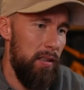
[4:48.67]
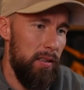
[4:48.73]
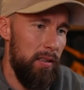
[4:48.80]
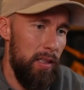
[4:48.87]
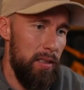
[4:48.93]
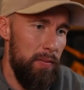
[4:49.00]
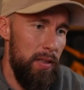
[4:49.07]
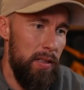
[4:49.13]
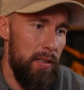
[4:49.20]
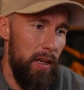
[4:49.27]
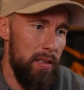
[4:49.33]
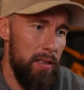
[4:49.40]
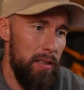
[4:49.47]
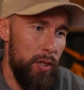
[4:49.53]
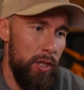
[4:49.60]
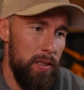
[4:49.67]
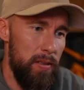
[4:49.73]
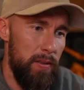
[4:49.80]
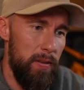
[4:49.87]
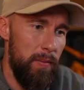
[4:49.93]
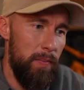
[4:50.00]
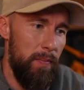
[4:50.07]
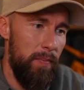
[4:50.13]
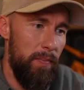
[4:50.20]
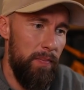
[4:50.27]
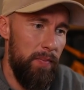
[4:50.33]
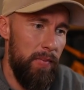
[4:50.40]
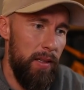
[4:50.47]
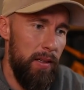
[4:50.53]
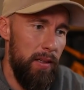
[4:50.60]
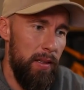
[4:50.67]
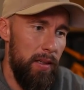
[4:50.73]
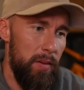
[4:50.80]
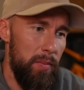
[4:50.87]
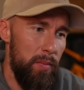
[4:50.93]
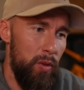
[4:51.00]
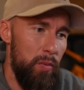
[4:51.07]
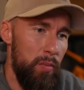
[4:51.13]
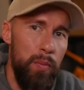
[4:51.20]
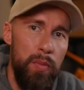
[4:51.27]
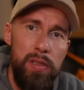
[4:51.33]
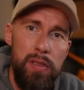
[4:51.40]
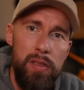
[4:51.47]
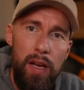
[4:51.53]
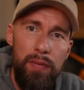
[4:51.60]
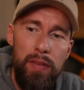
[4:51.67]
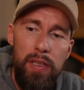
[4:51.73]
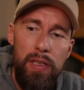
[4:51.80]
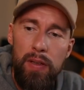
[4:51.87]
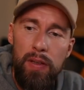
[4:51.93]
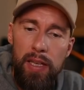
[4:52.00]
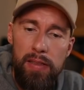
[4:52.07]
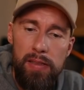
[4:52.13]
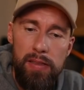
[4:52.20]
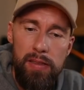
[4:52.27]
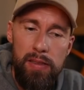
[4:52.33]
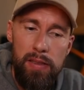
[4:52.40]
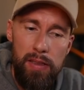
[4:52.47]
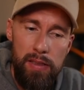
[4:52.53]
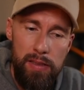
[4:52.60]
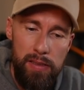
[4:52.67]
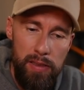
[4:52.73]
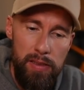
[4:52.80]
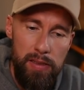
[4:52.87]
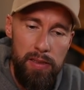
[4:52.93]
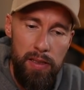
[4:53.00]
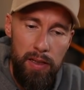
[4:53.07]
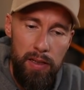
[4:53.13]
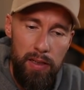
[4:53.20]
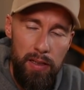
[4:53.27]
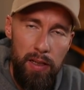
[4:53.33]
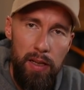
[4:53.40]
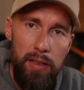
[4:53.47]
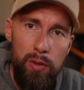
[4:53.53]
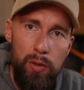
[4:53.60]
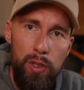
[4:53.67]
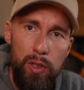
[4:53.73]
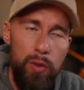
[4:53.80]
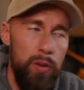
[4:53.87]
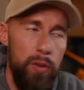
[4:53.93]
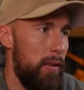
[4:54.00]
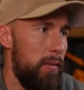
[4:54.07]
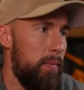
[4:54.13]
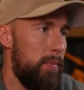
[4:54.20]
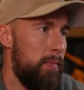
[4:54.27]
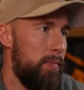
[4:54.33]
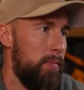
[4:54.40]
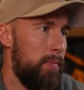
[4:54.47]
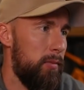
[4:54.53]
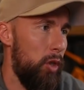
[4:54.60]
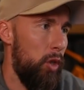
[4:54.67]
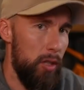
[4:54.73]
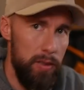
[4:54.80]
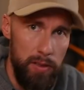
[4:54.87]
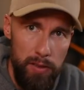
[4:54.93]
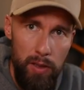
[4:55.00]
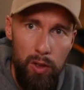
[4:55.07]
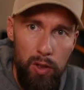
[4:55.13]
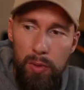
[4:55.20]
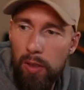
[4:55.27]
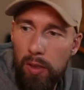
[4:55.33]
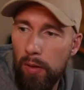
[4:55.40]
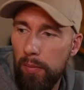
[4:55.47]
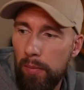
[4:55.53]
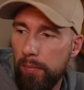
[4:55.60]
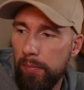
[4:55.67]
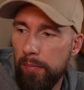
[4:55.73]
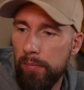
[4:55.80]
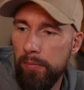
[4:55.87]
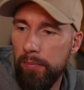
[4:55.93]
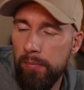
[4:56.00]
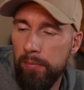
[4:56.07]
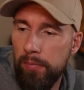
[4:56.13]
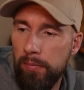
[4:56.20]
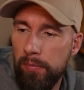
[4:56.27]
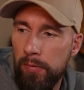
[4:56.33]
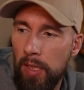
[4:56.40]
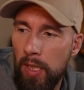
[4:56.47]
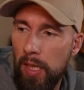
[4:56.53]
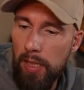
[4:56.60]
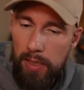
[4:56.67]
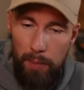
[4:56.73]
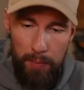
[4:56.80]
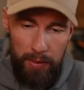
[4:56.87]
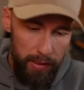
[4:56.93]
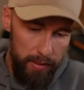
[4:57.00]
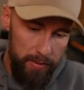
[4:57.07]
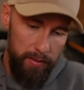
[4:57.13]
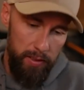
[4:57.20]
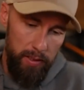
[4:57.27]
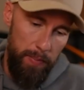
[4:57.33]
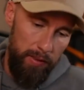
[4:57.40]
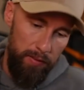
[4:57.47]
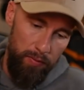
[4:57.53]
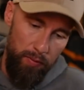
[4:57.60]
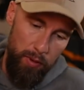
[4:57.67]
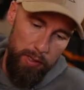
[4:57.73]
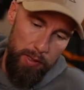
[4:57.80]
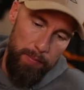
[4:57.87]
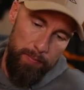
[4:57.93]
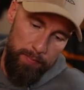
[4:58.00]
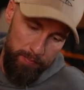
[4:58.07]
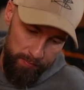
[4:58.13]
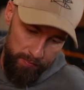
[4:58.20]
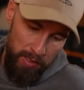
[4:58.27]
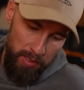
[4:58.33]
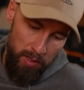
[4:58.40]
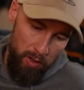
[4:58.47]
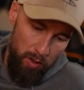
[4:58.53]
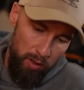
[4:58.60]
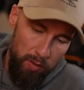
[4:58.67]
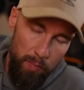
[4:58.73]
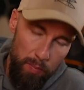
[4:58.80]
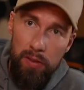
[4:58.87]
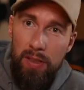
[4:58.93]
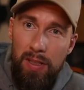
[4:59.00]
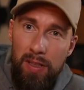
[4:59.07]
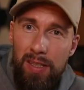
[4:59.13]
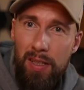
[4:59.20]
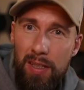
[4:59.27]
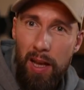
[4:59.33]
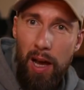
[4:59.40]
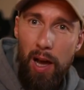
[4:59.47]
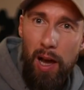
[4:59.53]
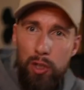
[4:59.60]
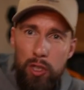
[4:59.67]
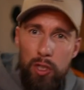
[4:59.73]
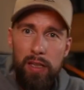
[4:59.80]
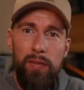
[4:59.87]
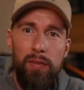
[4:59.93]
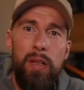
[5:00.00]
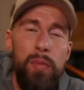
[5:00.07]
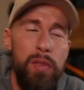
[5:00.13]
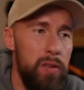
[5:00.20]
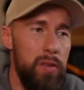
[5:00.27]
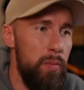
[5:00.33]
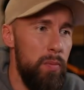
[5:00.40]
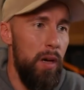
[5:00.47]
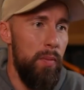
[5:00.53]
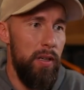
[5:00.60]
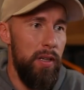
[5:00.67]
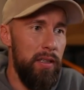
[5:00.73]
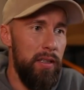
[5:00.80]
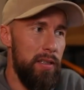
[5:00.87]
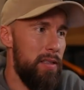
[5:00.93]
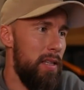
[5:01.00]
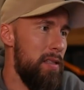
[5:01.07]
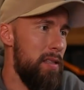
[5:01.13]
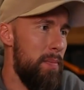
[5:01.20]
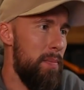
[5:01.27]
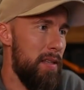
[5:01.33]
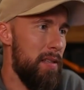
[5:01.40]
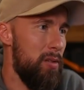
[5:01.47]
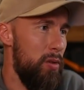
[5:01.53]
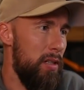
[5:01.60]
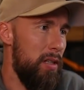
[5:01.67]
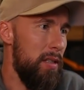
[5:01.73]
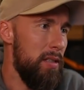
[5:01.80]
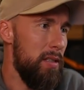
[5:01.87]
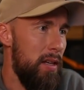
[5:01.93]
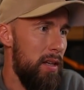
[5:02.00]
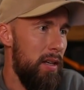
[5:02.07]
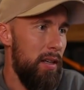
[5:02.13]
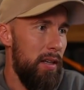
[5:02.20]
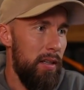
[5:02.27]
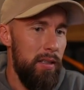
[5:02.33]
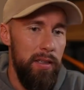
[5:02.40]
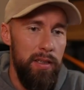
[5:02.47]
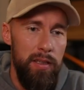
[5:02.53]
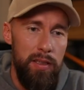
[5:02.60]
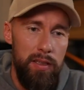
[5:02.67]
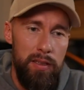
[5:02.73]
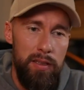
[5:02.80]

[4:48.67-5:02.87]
Das finde ich alles beschissen. Ähm, und man muss, darf nicht vergessen, es ist eine kleine junge Schülerin. Und das ist sie auch immer noch. Ich habe einen riesen Respekt vor ihr. Und ich möchte nicht in ihrer Haut stecken, weil ihr müsst euch mal überlegen, dass das eine Person ist, die,